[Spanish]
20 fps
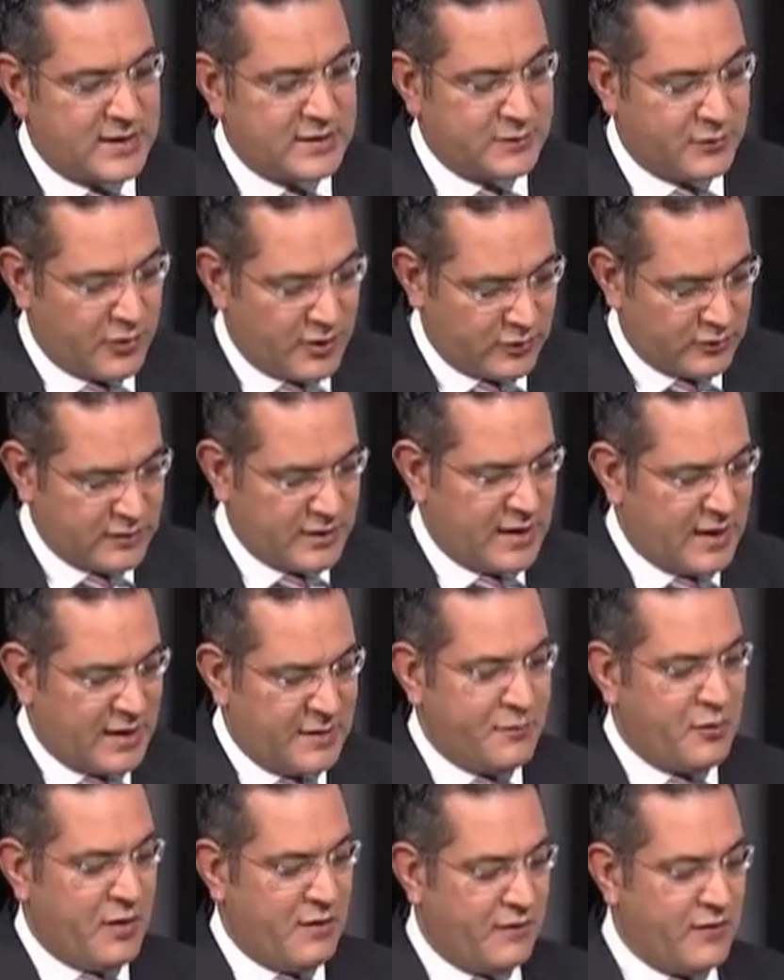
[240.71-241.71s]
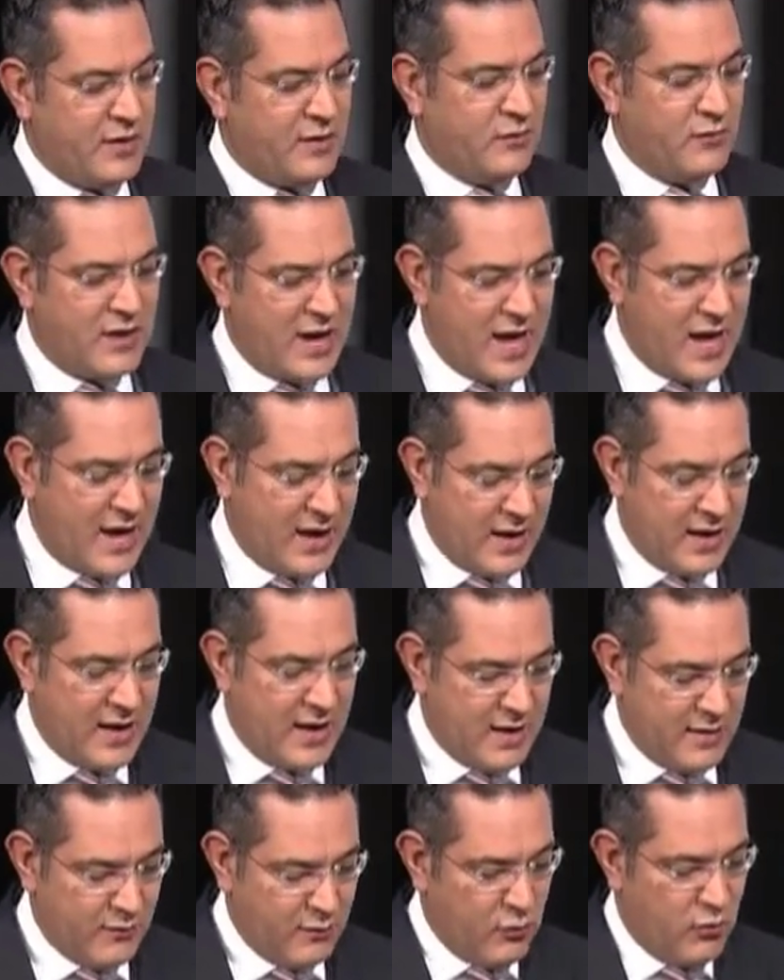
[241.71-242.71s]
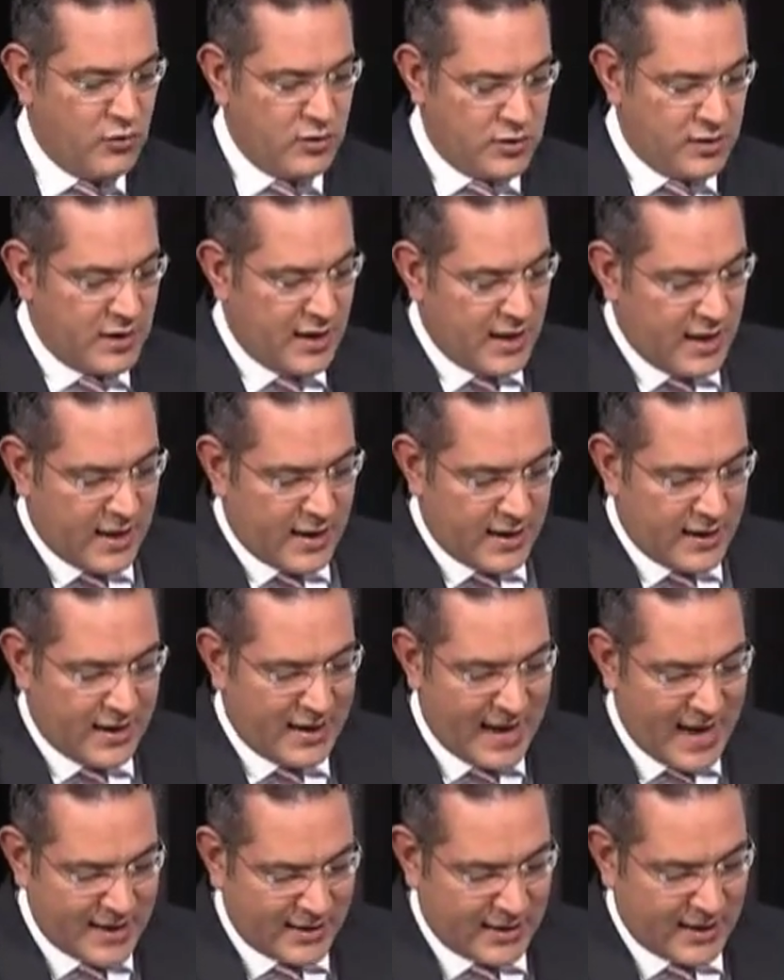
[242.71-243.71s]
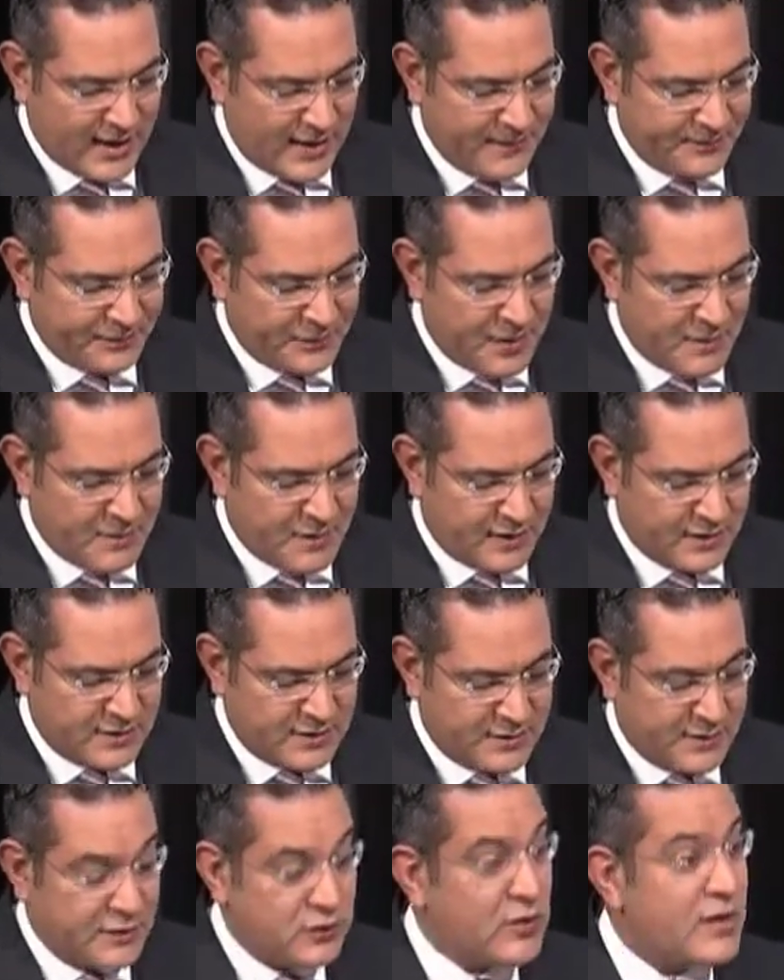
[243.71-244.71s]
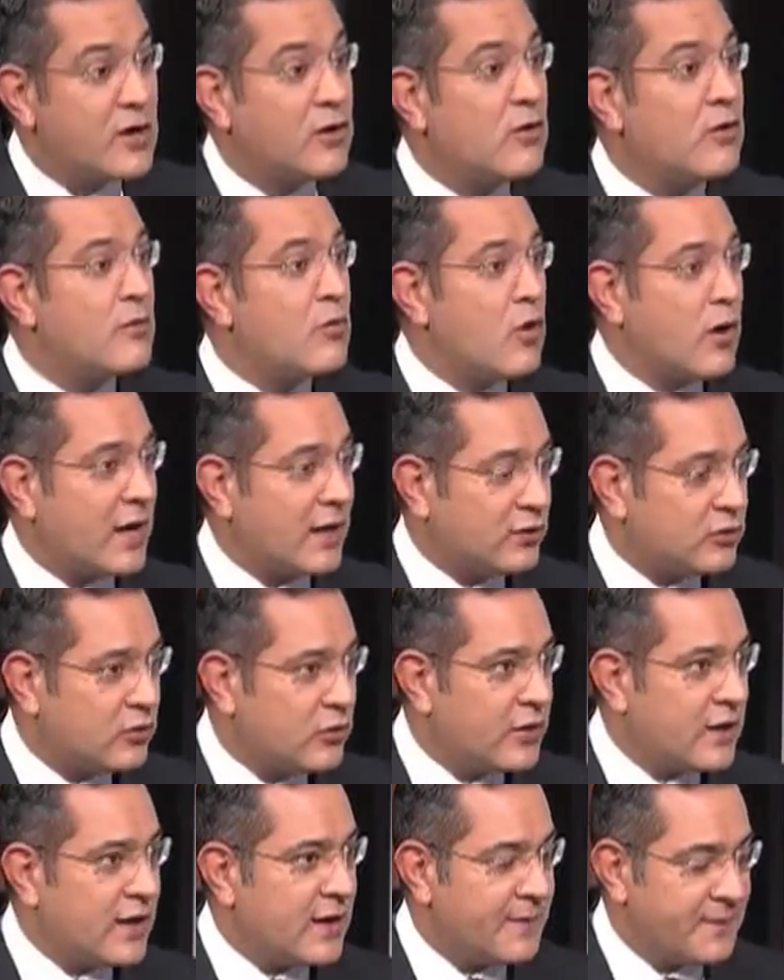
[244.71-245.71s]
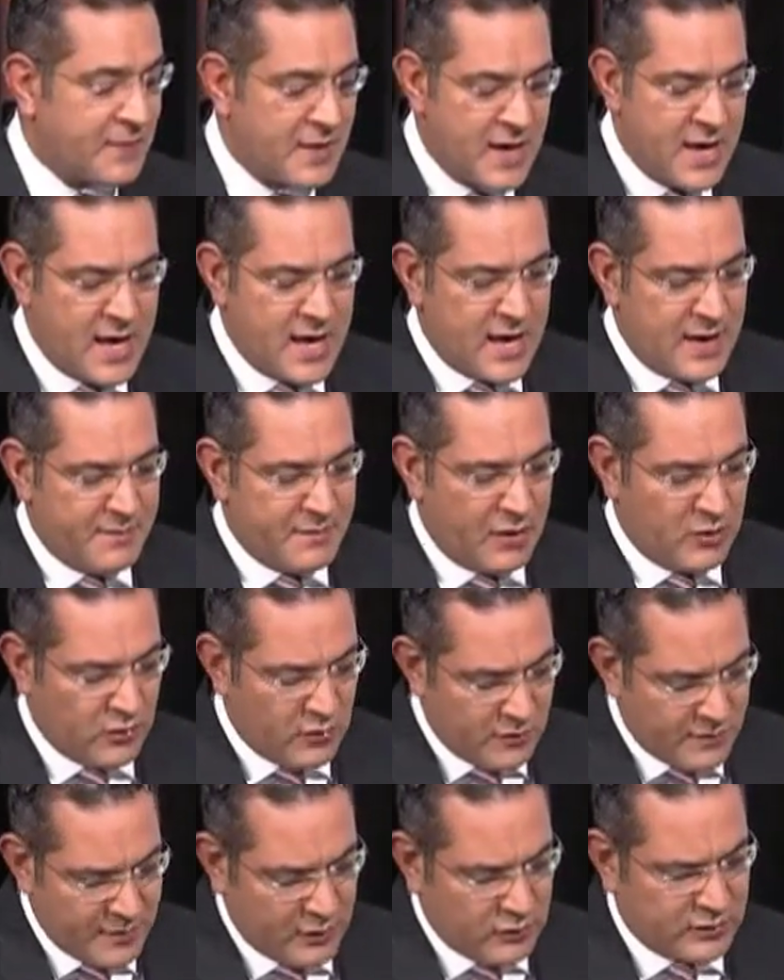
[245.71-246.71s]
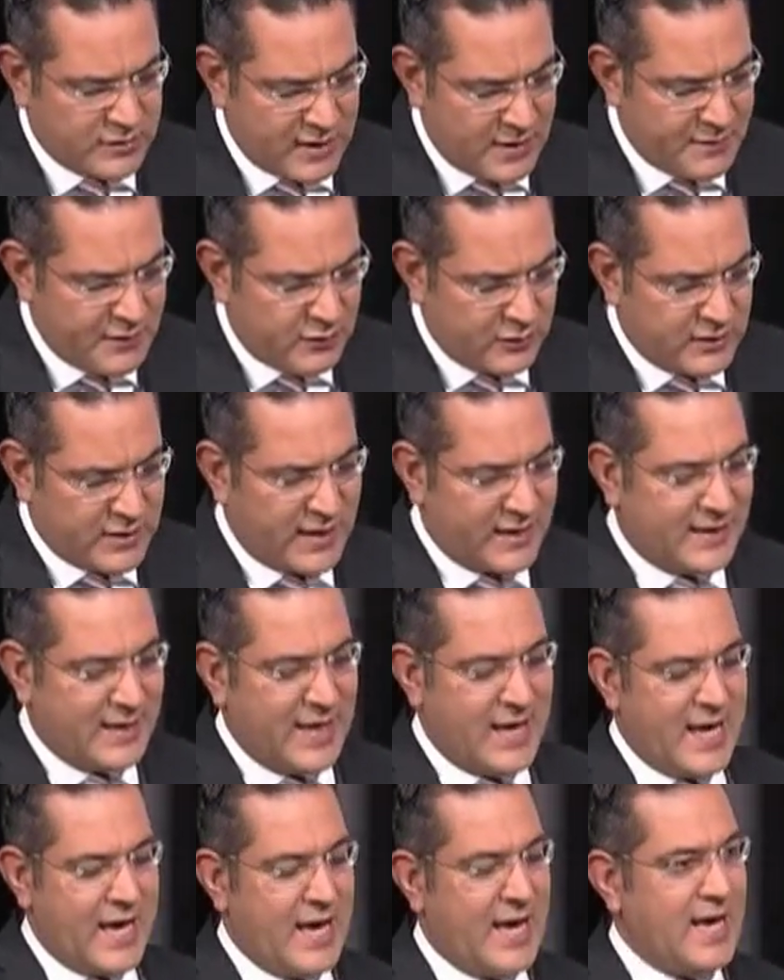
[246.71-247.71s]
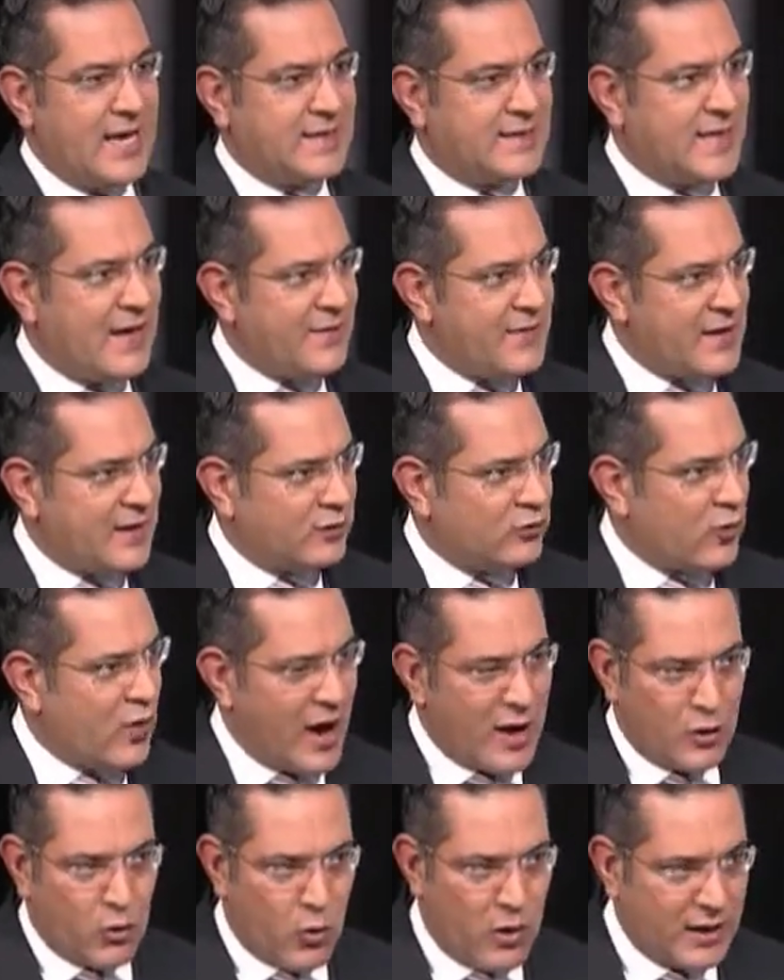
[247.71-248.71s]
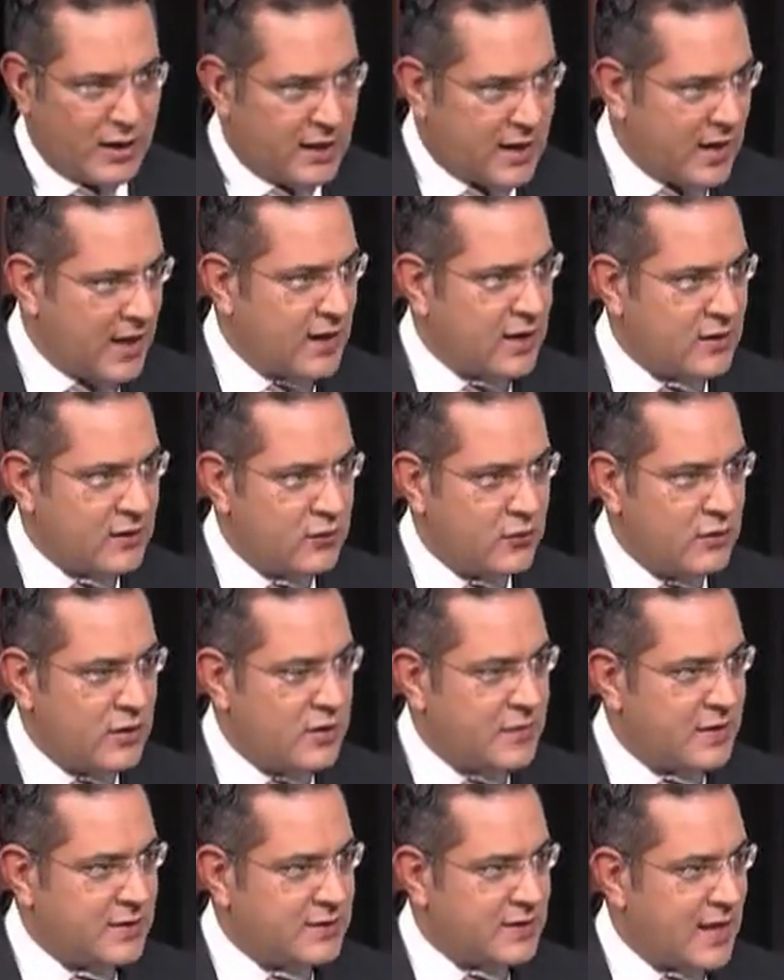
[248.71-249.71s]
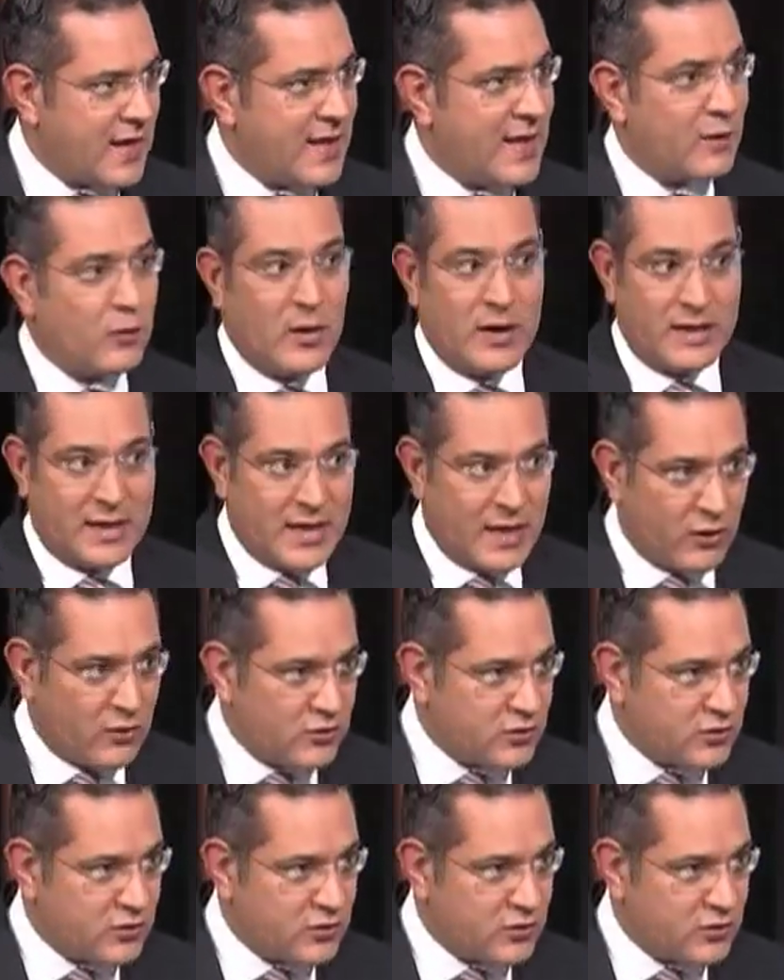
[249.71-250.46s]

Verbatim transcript: 3 proyectos en equipo, en fin, una muy eh, grata participación y convocatoria. Pero me gustaría preguntarte, eh, ¿está abierto a cualquier universidad, a cualquier